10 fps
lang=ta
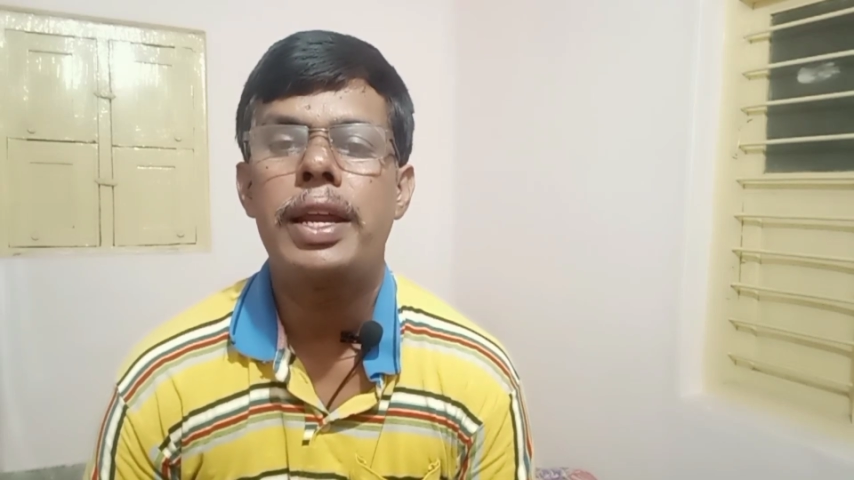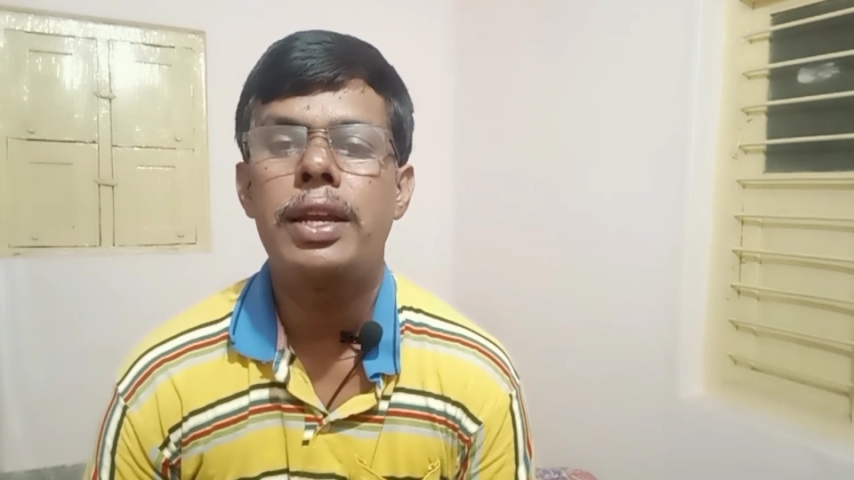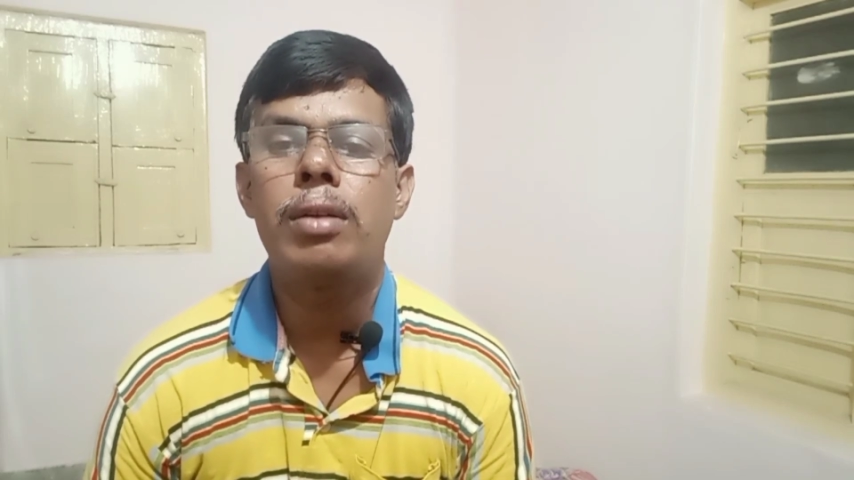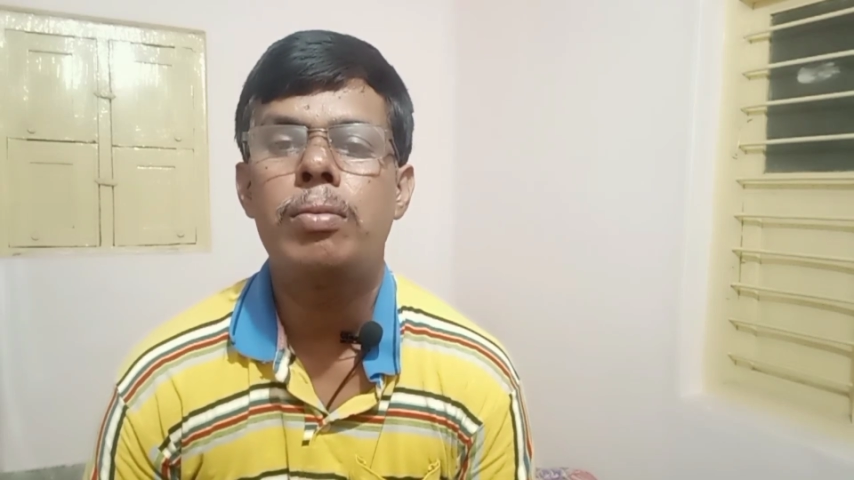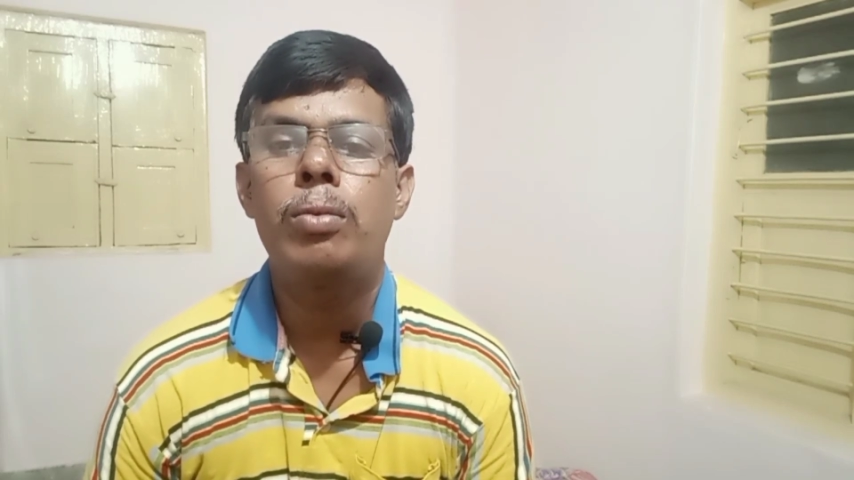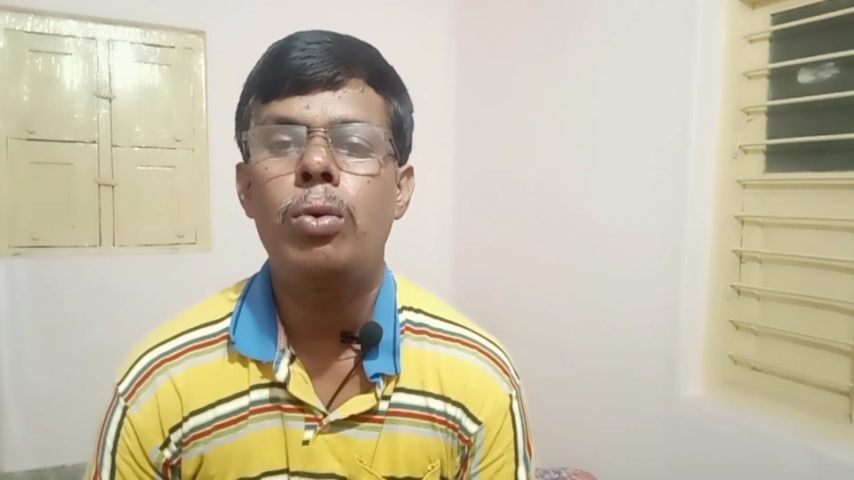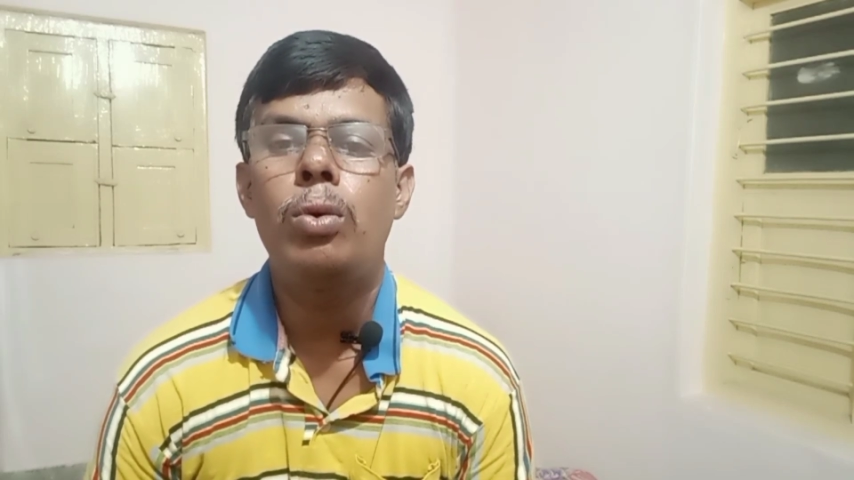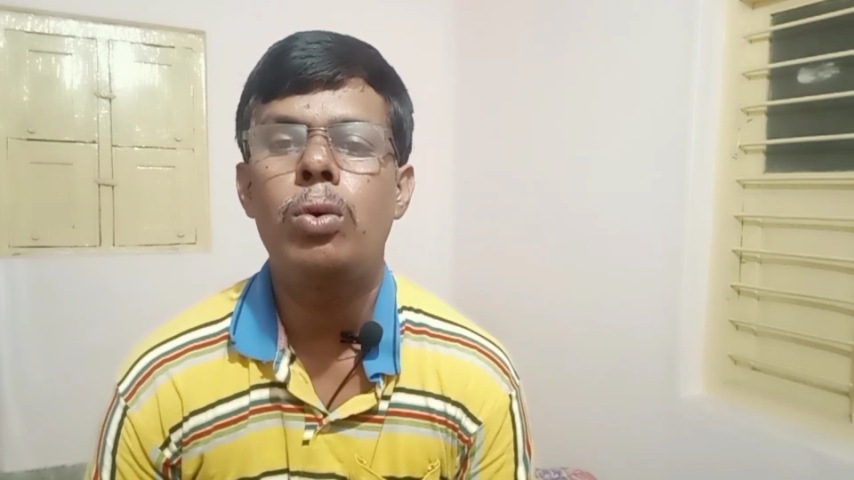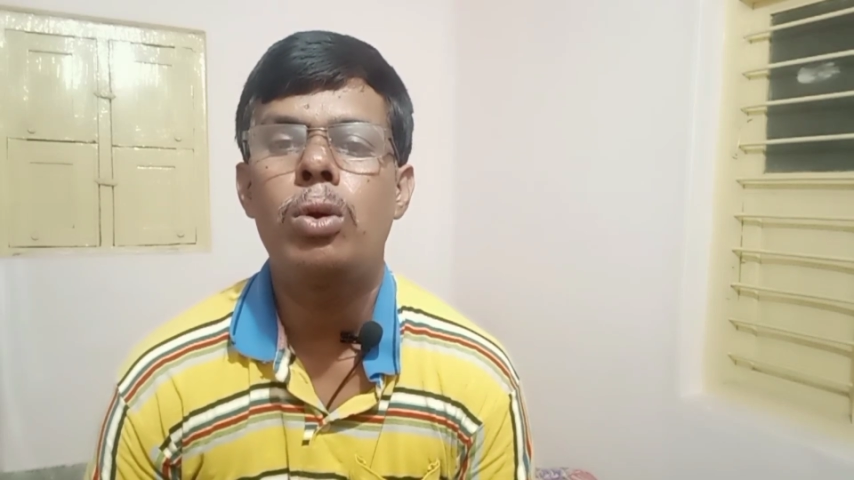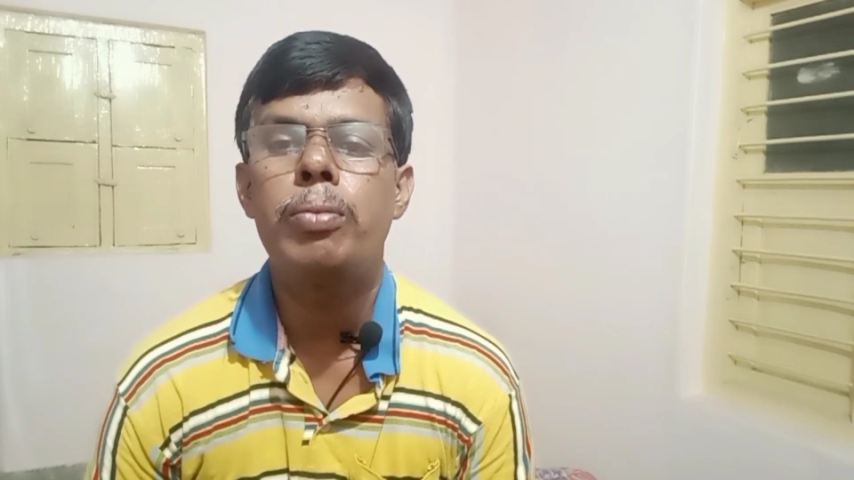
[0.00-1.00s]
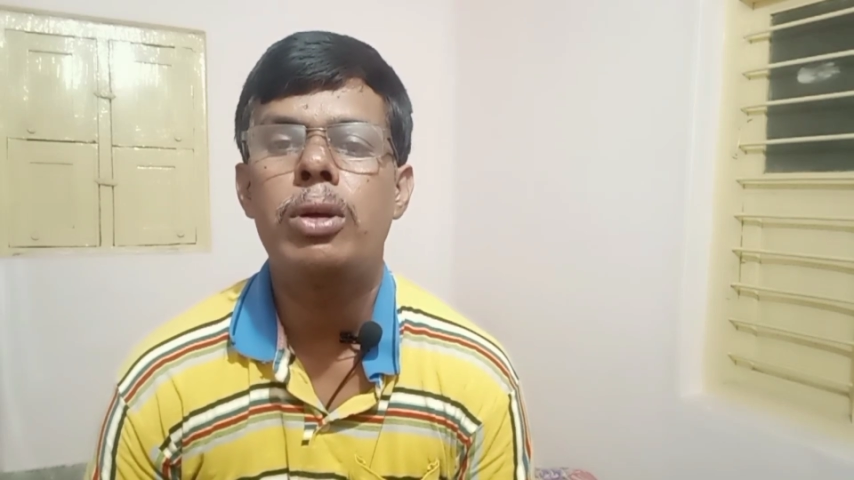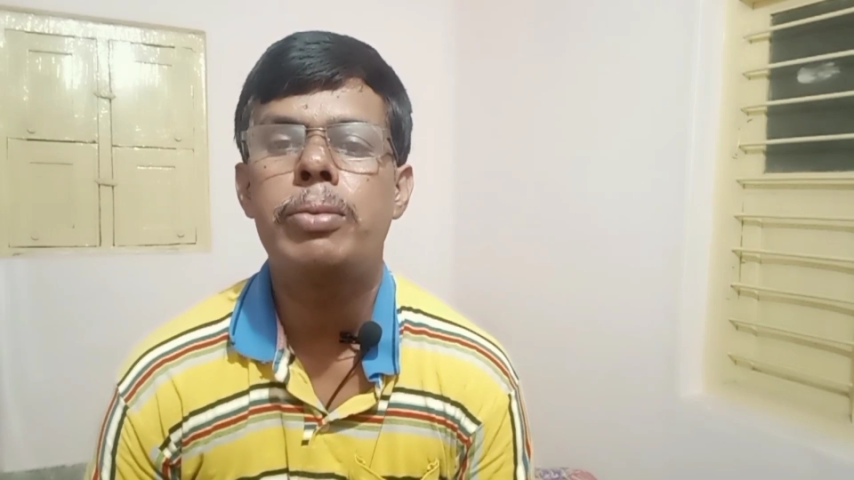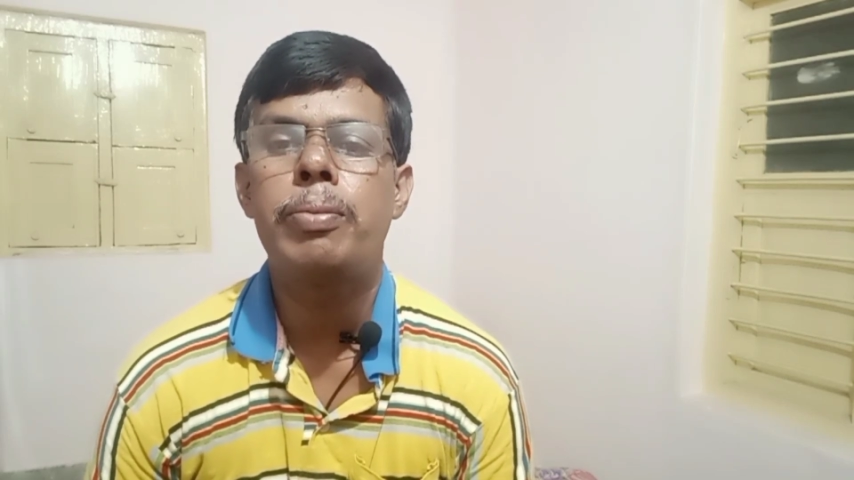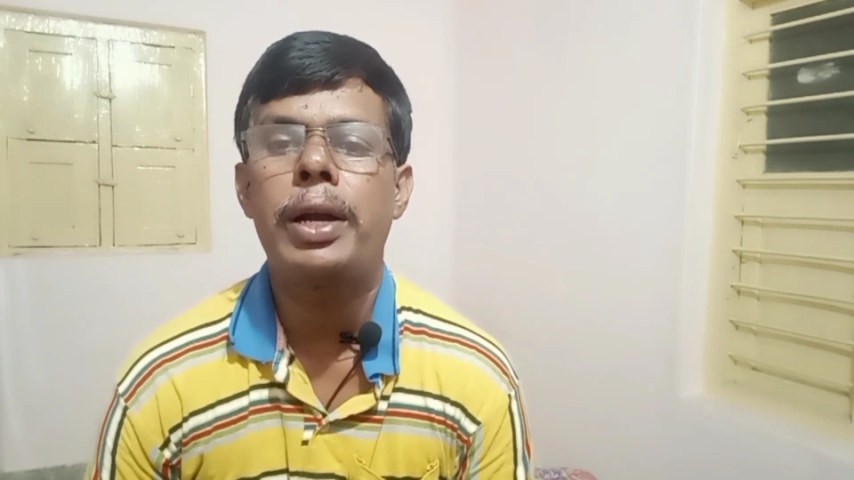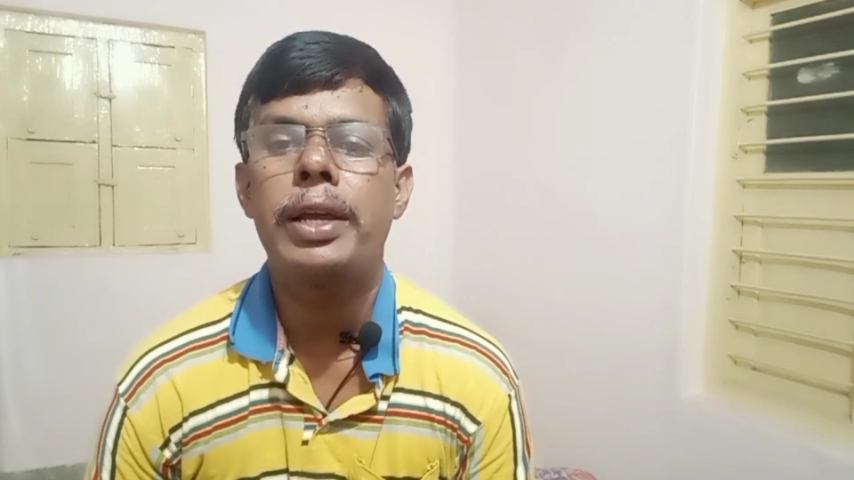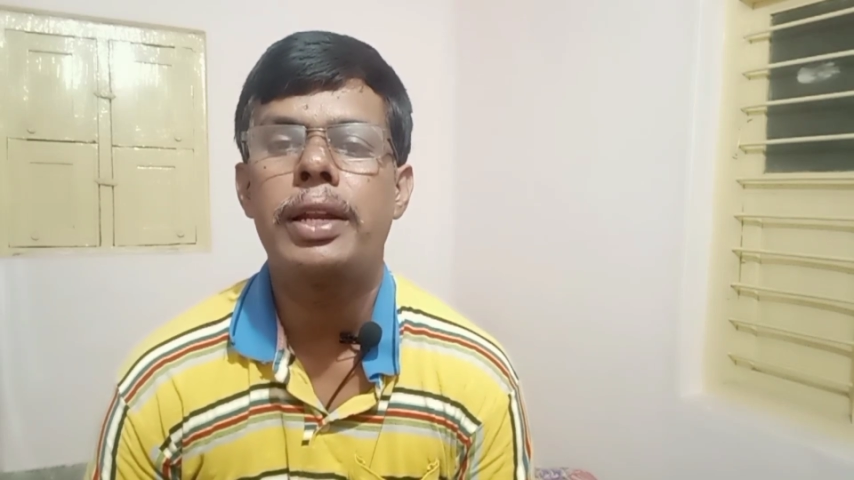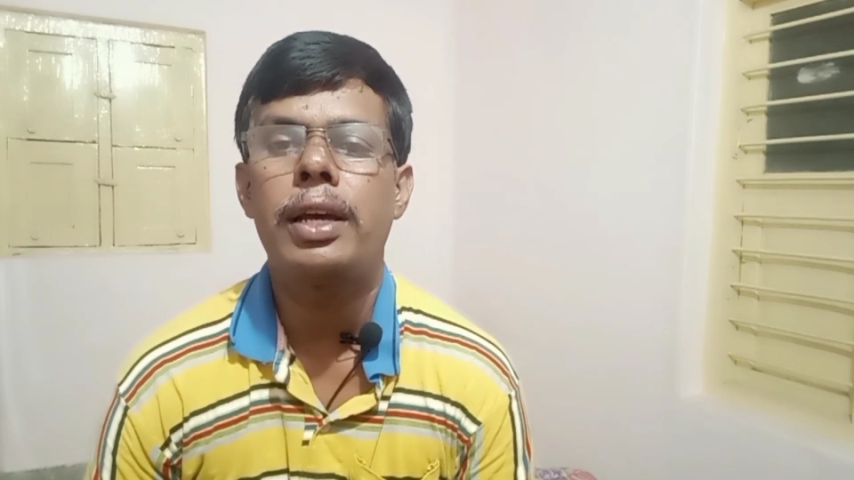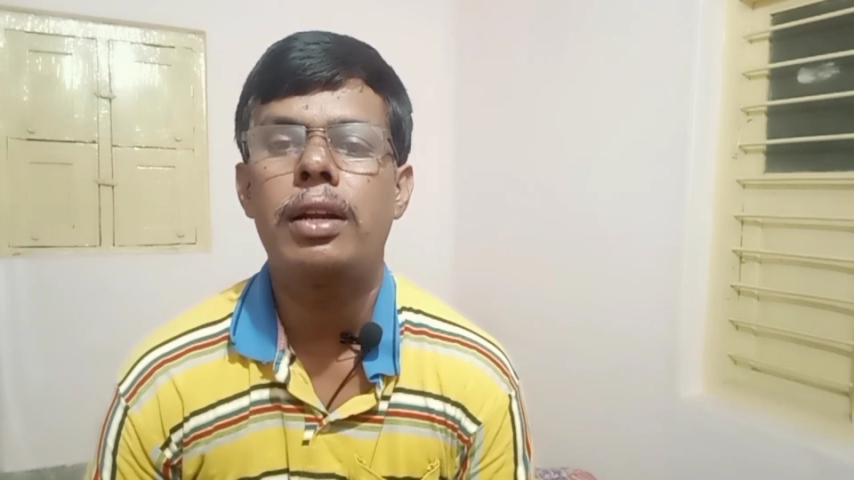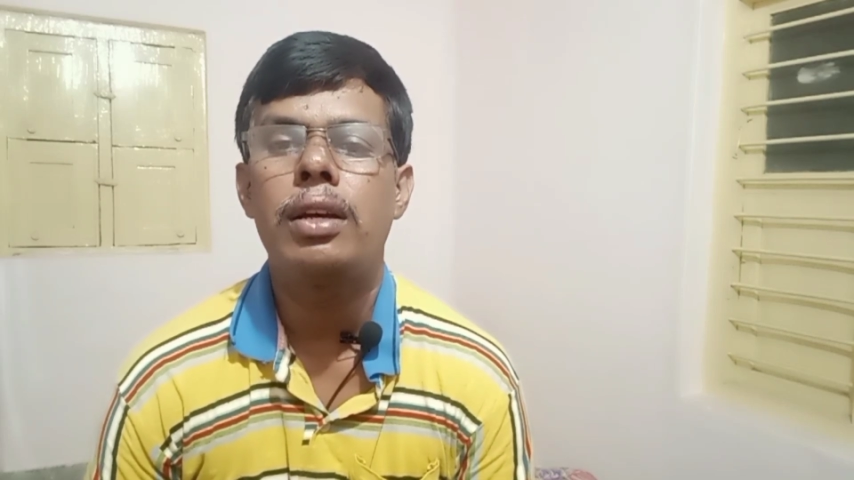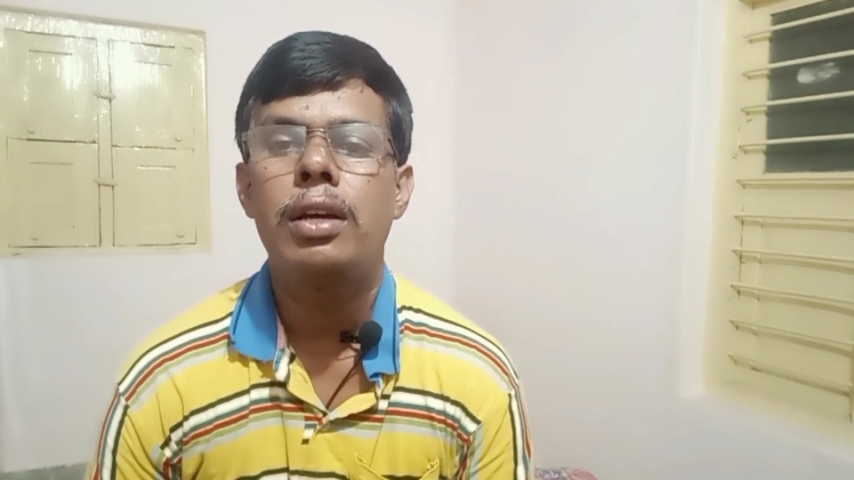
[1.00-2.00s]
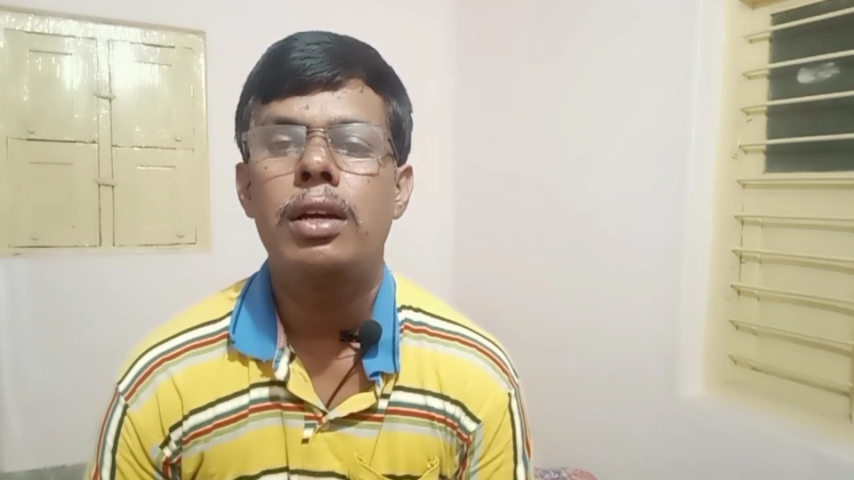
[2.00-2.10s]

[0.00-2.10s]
எனினும் உள்ளூர் மீட்பு படையினர்